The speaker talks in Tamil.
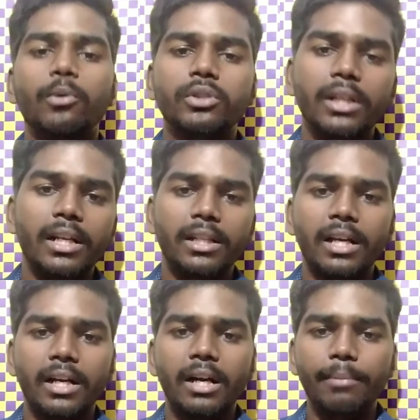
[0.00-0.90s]
எந்த பொசிஷனில்
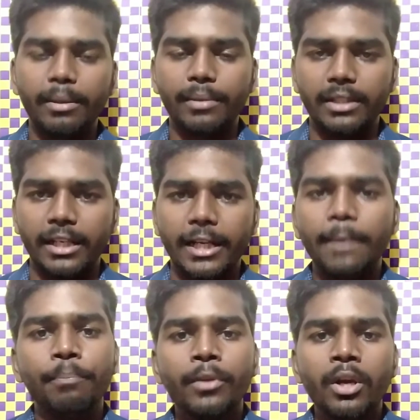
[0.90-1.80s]
இருந்தாங்க அப்படின்னு பார்த்தீங்கன்னா
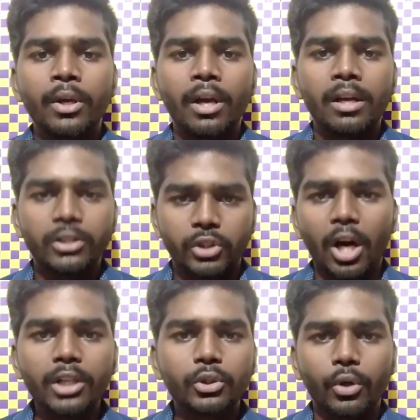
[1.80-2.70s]

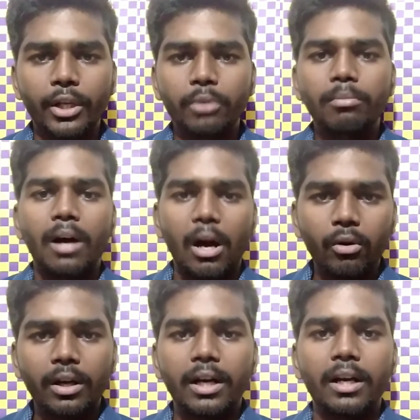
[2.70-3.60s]
ஜார்ஜ் சோடரும்
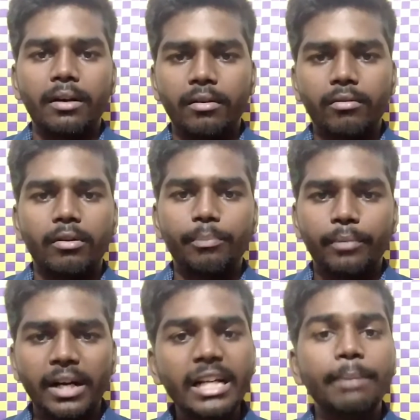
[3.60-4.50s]
அவங்க
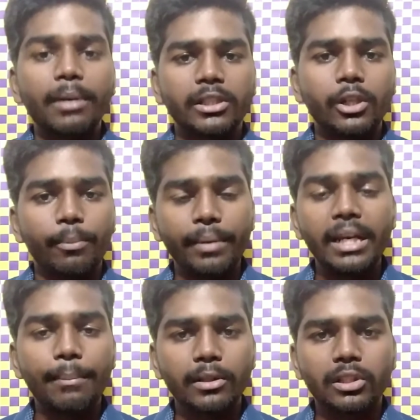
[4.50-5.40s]
ரெண்டு பசங்களும்
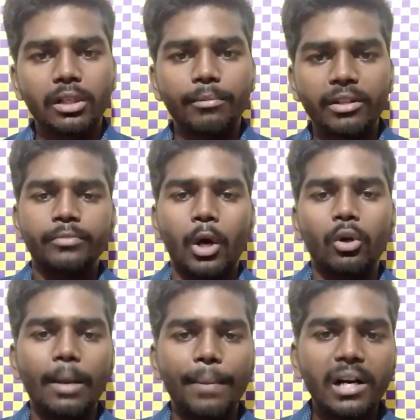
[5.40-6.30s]
பெரிய பசங்களும்
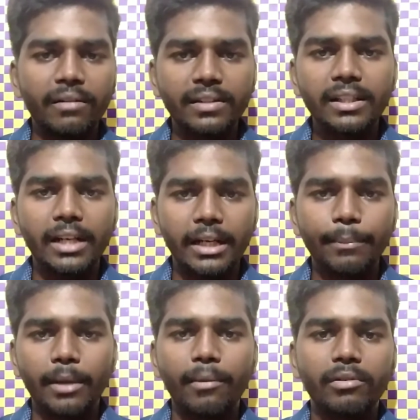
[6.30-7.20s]
அவங்க அப்பாவுக்கு வந்து ரெண்டு
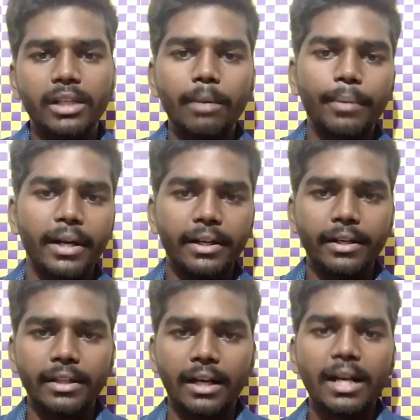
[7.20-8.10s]
பேருமே வந்து ஹெல்ப் பண்ணிட்டு
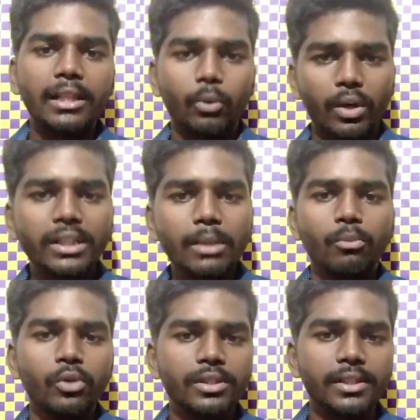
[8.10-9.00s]
இருந்தாங்க அந்த ஒர்க்கை
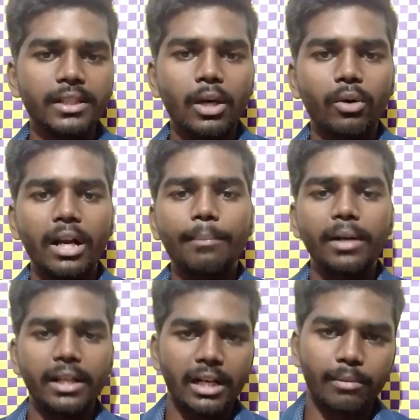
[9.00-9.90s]
முடிச்சுட்டு அவங்க என்ன
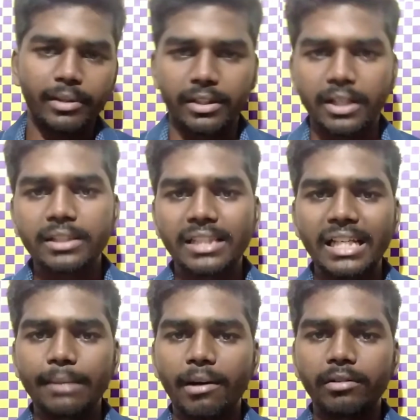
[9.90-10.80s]
பண்ணிடுறாங்க பார்த்தீங்கன்னா
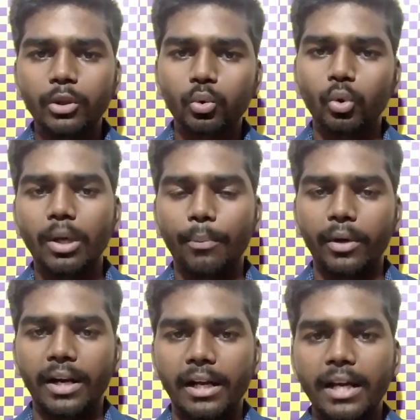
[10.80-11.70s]
சீக்கிரமாக வந்து தூங்க
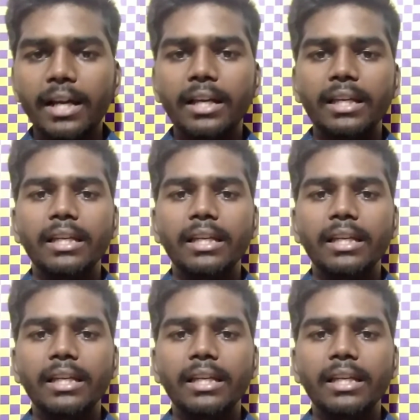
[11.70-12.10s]
போயிடுறாங்க